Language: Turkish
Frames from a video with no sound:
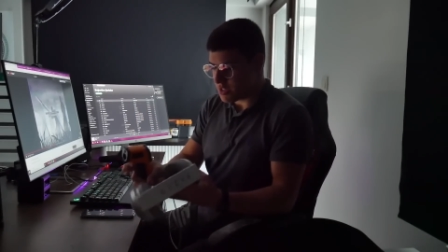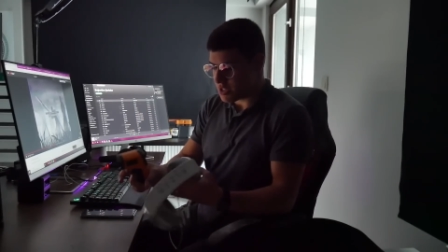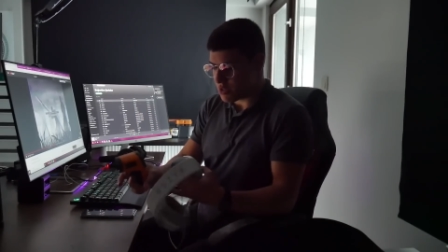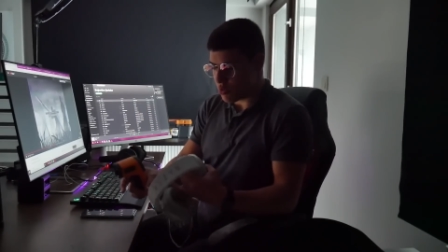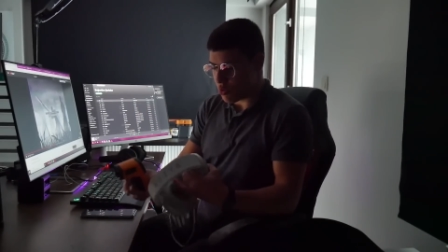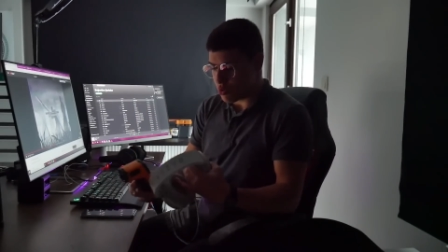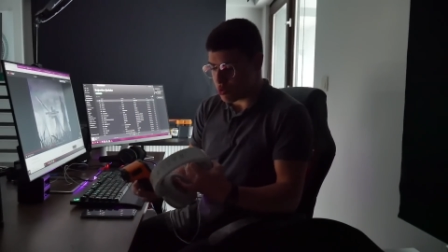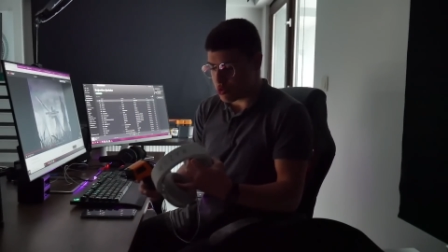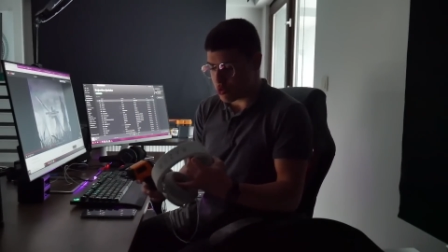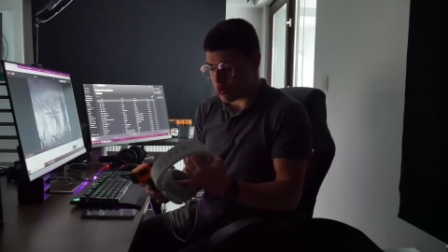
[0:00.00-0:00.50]

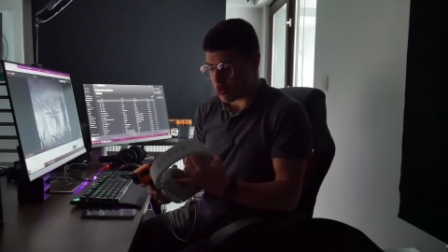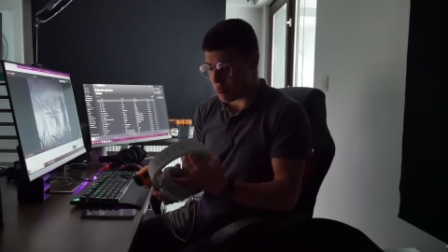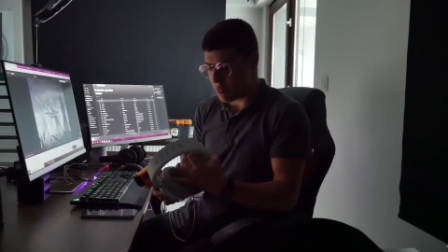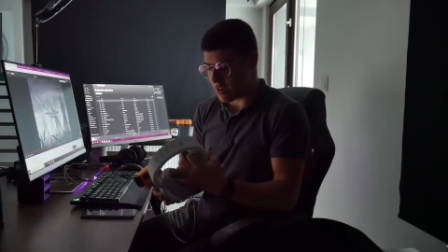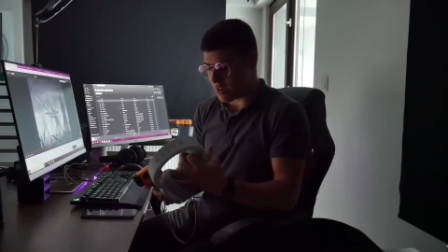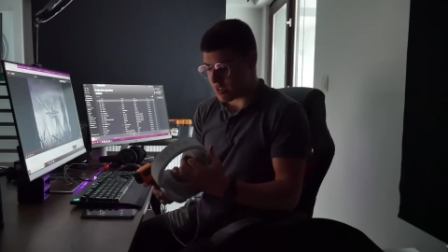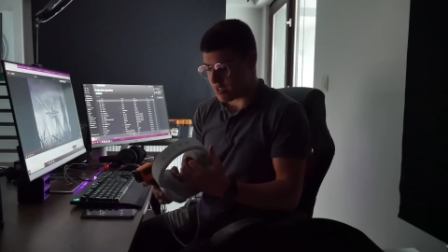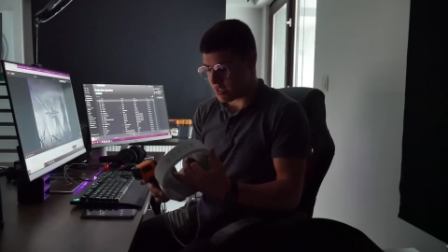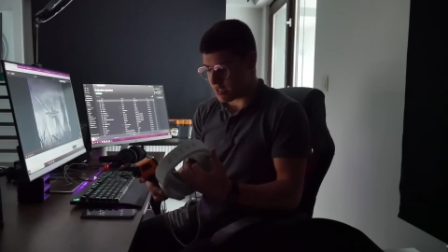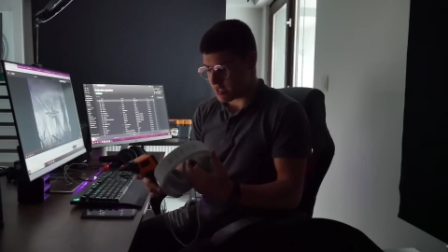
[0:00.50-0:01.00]
içini ölçüyorum
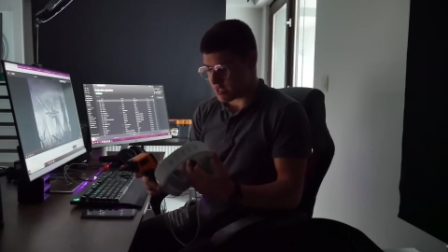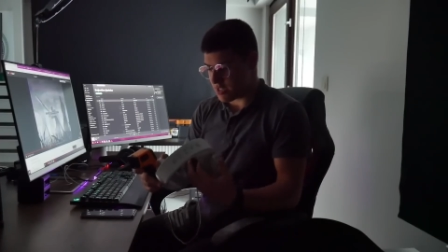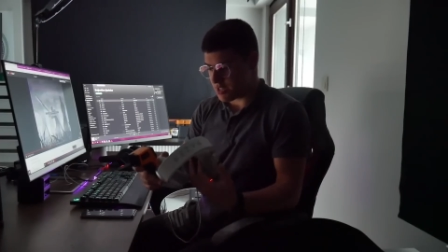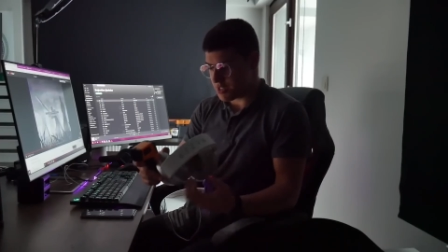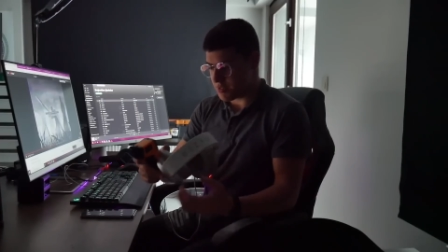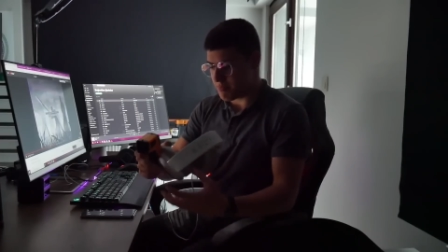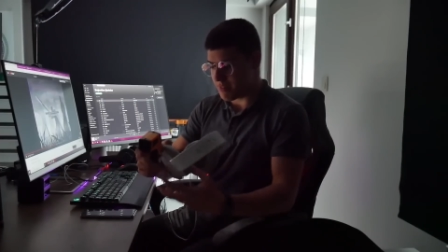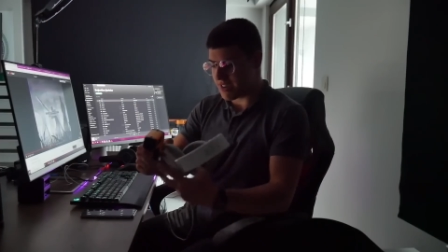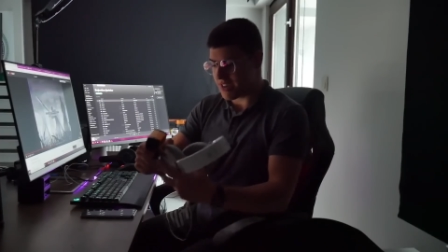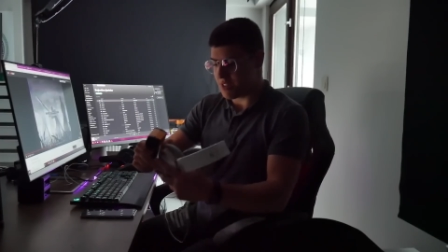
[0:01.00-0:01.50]

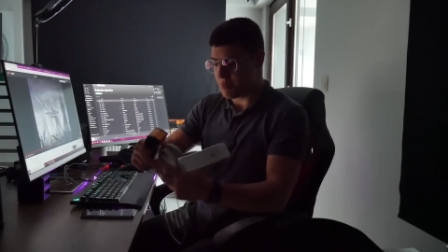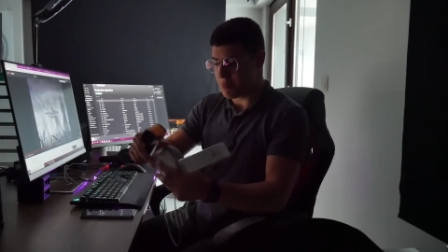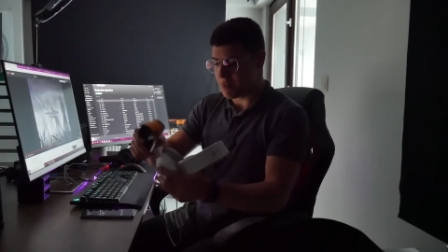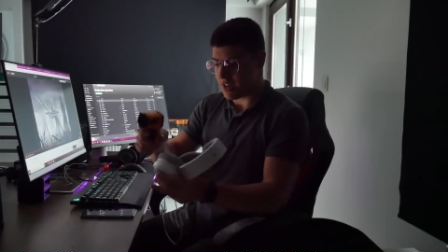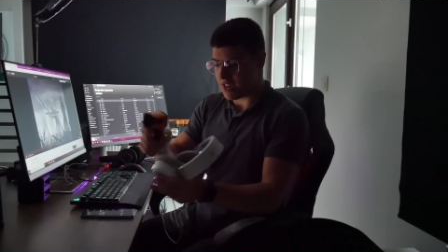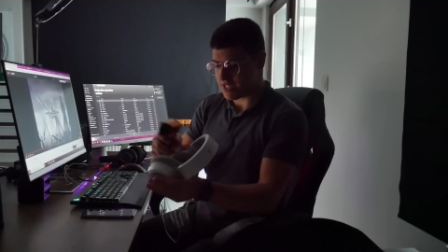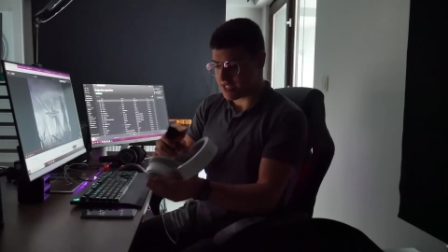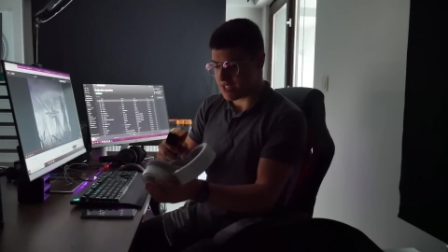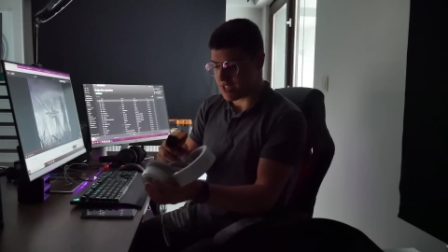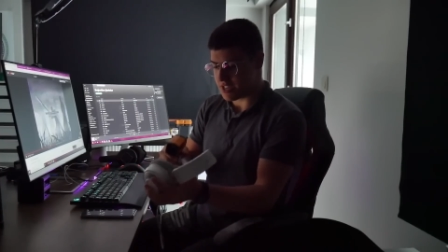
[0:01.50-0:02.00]
arkadaşlar. Bakalım
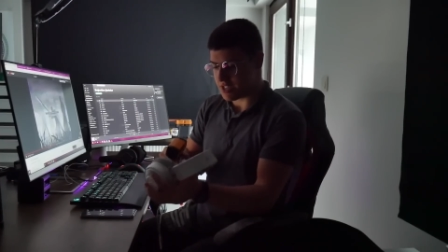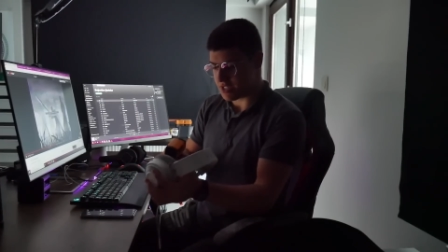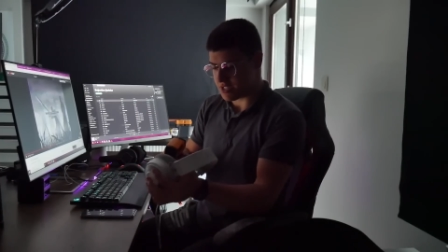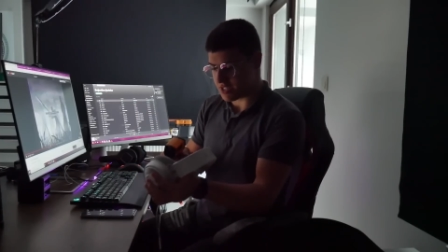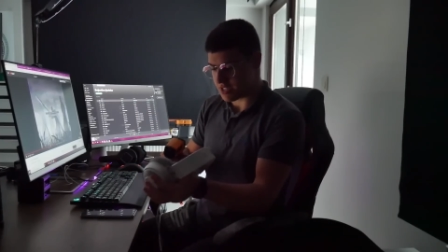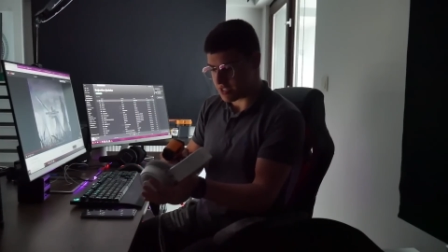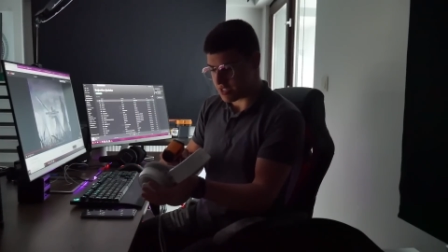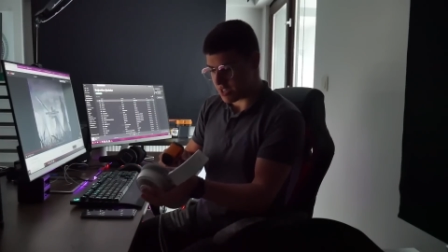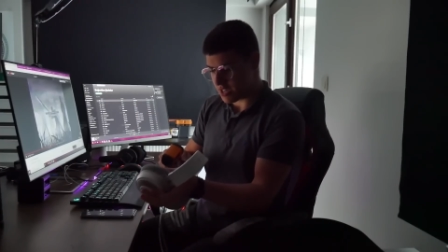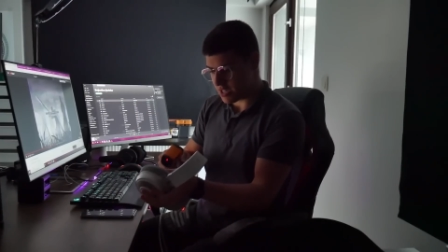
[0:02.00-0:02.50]
kaç derece
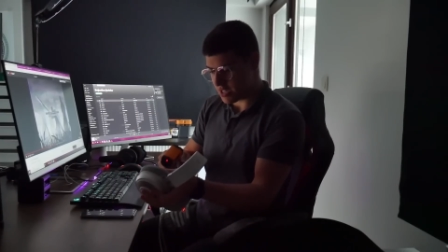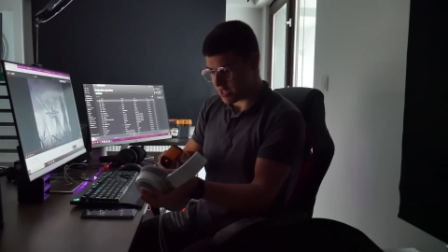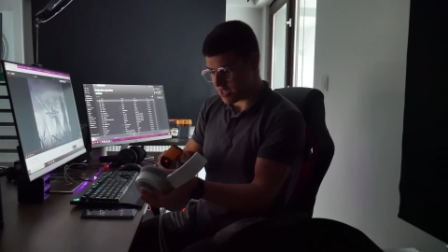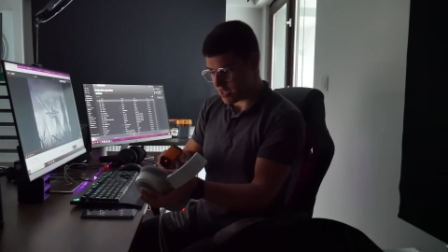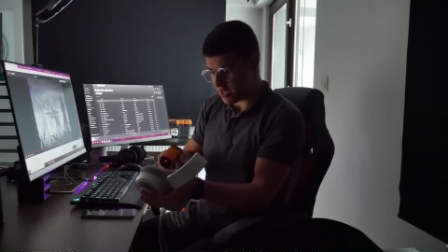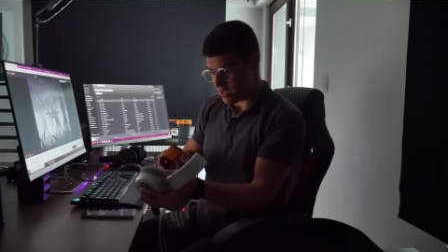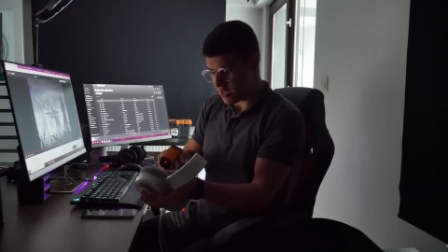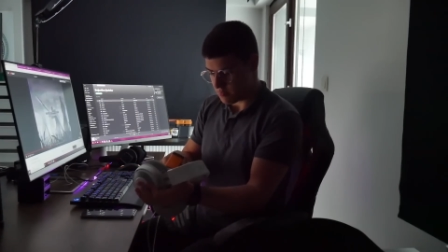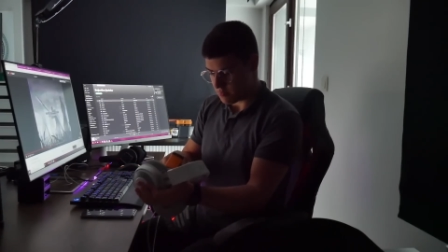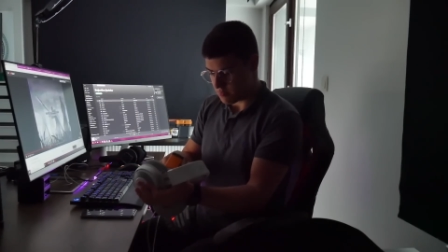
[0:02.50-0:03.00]
çıkacak.